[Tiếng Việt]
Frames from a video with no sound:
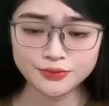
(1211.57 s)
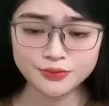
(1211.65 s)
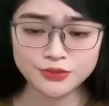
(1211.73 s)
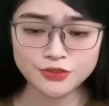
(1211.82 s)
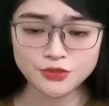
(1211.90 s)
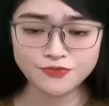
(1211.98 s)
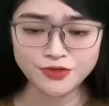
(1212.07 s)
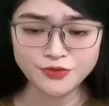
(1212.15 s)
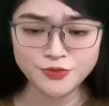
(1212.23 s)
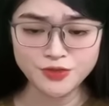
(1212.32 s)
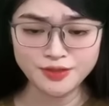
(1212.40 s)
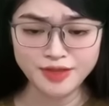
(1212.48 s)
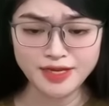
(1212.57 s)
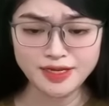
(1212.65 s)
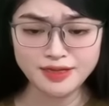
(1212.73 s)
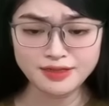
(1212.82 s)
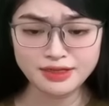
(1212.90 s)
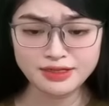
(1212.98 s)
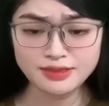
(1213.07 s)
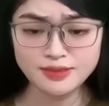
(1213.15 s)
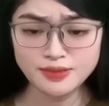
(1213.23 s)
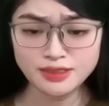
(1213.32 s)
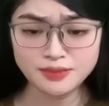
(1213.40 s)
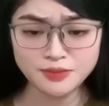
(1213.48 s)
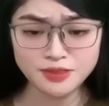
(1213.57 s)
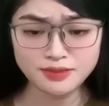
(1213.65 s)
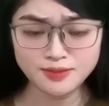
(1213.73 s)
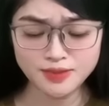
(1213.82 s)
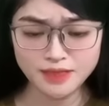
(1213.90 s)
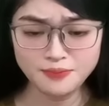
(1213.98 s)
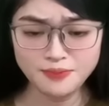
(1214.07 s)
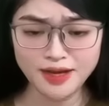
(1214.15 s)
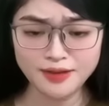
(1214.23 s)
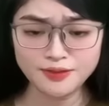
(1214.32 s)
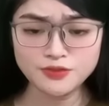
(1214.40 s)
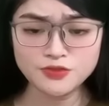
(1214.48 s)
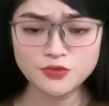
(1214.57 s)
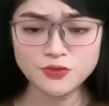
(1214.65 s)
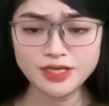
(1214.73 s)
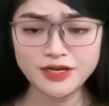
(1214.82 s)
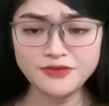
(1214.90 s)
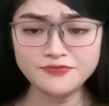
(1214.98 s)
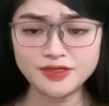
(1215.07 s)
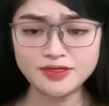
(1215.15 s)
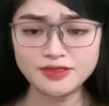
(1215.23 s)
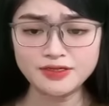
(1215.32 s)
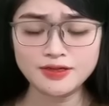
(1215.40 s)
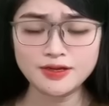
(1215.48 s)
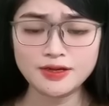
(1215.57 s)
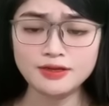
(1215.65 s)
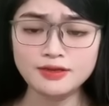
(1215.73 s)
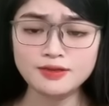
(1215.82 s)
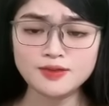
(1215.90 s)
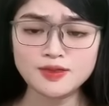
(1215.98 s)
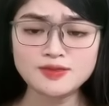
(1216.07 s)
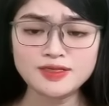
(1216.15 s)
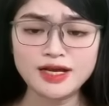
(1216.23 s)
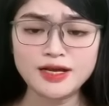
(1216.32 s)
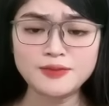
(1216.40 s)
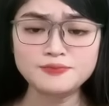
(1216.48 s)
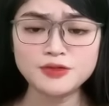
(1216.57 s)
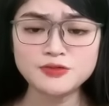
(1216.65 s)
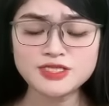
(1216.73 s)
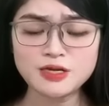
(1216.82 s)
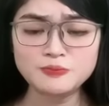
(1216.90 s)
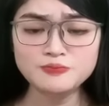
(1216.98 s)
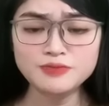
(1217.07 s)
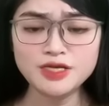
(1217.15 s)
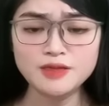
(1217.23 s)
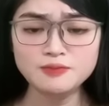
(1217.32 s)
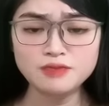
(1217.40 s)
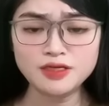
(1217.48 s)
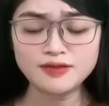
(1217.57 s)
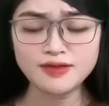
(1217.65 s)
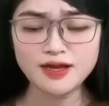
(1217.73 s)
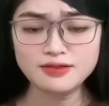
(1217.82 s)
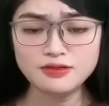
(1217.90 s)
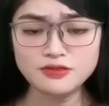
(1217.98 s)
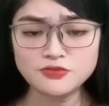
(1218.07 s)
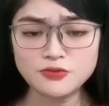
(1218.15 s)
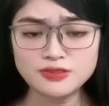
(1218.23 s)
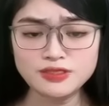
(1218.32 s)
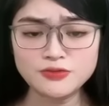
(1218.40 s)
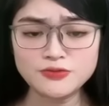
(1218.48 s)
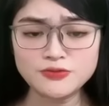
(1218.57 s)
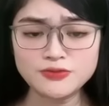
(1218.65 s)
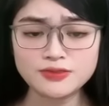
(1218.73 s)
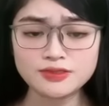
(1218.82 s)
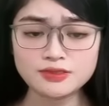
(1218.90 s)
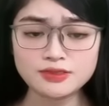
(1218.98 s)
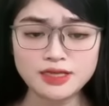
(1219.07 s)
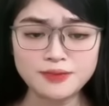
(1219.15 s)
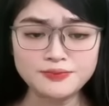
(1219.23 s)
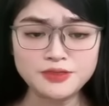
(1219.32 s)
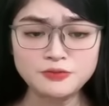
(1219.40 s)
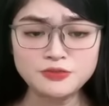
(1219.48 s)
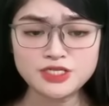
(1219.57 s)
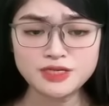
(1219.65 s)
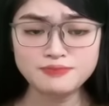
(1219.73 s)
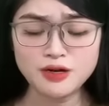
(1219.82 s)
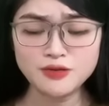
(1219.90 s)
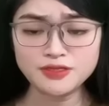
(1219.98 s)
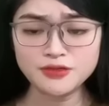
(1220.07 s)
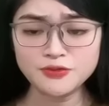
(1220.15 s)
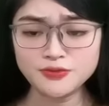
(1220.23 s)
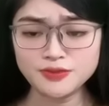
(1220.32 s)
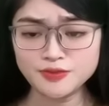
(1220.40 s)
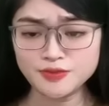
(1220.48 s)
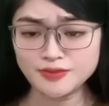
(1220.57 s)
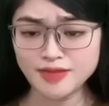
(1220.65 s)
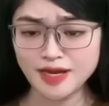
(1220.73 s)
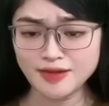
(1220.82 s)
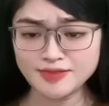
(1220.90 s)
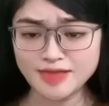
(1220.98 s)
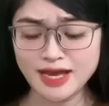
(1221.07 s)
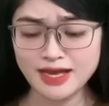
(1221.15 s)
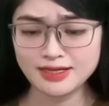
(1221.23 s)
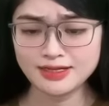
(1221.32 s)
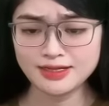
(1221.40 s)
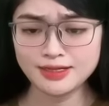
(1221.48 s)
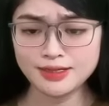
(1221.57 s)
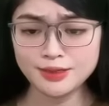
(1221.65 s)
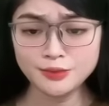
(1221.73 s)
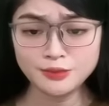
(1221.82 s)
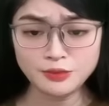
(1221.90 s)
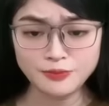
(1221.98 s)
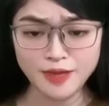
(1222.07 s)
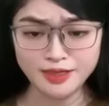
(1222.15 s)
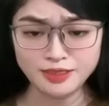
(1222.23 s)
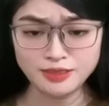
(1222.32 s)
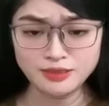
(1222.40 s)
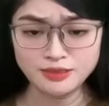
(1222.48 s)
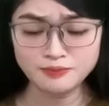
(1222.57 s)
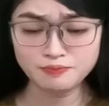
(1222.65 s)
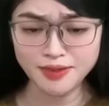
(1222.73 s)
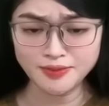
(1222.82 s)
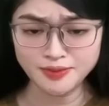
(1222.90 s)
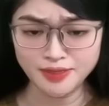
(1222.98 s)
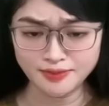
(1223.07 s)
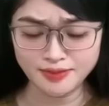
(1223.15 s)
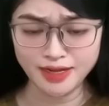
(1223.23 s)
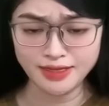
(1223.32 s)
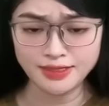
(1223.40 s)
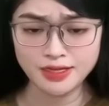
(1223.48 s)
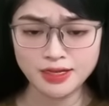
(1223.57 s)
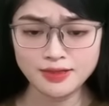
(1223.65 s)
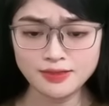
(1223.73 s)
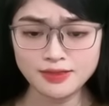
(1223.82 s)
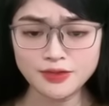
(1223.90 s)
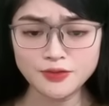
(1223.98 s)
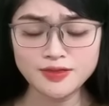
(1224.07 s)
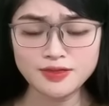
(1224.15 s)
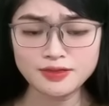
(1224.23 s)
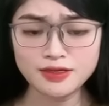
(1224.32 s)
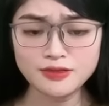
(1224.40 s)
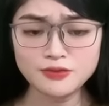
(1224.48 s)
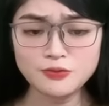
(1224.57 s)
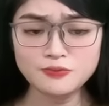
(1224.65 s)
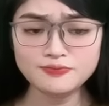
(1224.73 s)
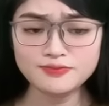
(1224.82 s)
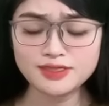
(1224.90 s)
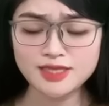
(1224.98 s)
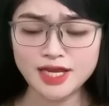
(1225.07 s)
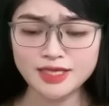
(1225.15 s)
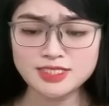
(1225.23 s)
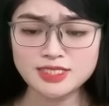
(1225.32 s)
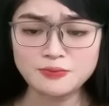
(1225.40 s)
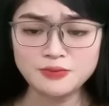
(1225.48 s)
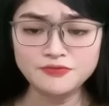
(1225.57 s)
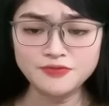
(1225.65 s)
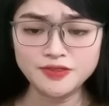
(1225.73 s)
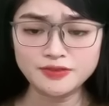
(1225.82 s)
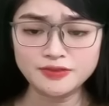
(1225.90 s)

Châu Văn Uyên nghe đến đây lập tức im lặng rút tay về. Tần Khả mau chóng bị người ta đưa xuống tàu. Đám đông trên boong tàu từ từ tản ra. Không ai ngờ màn kịch này lại có thể kết thúc nhanh chóng như vậy.